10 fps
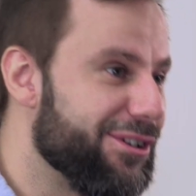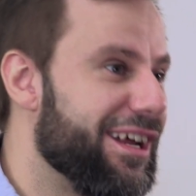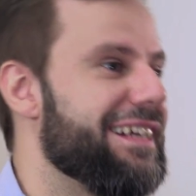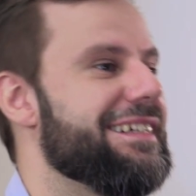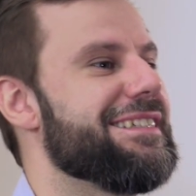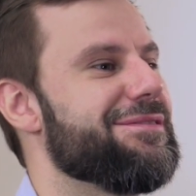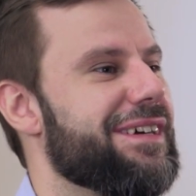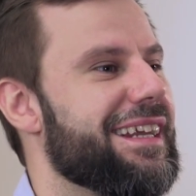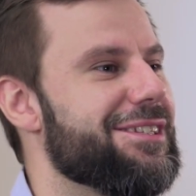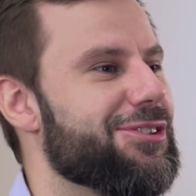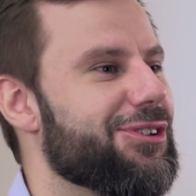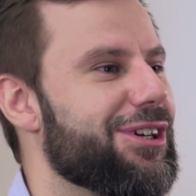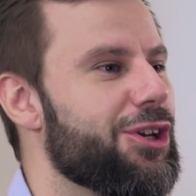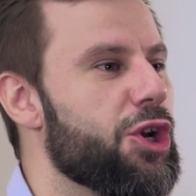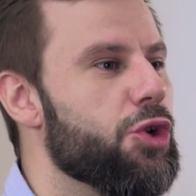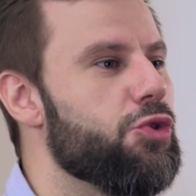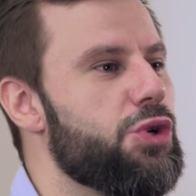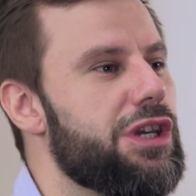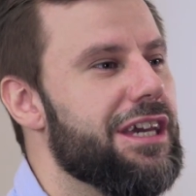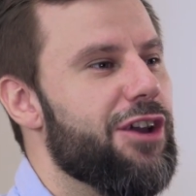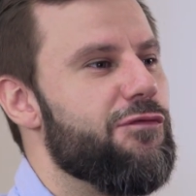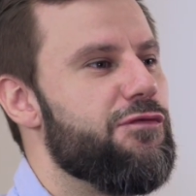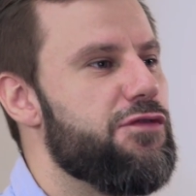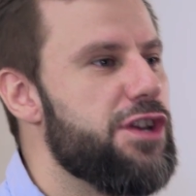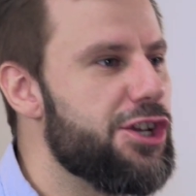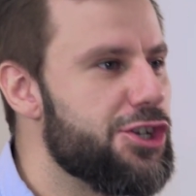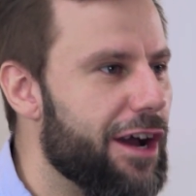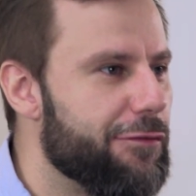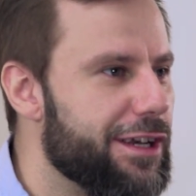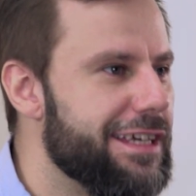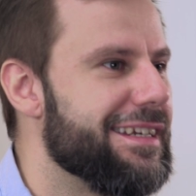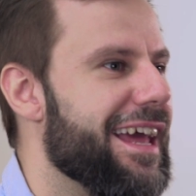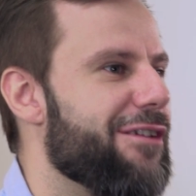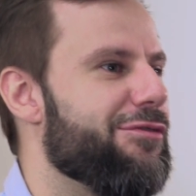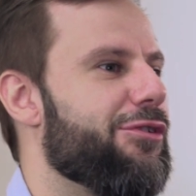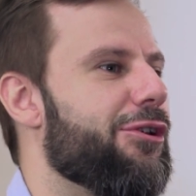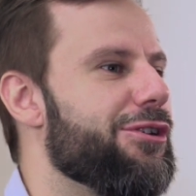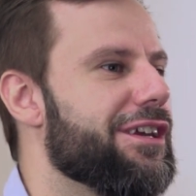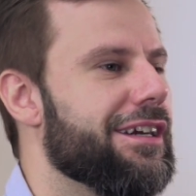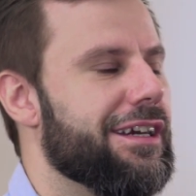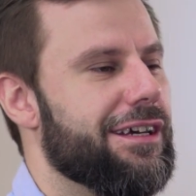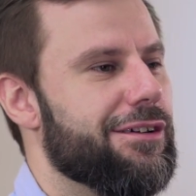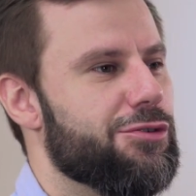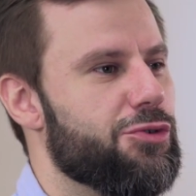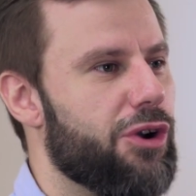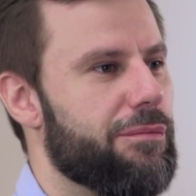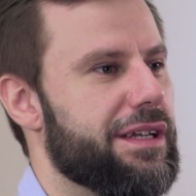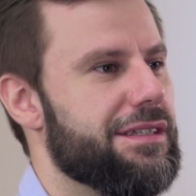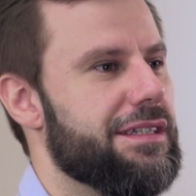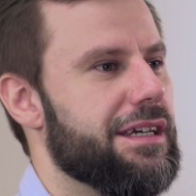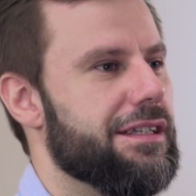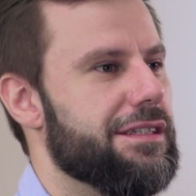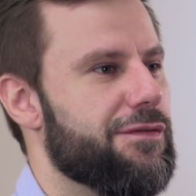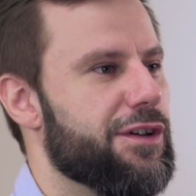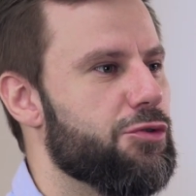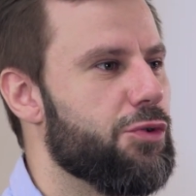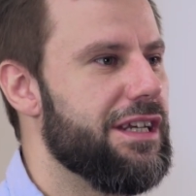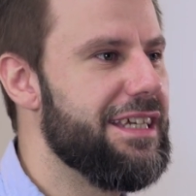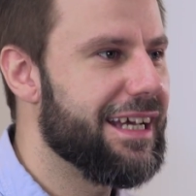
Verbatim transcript: von all diesen Verletzungen, durch wirtschaftlichen Erfolg zu kompensieren. Sie versuchen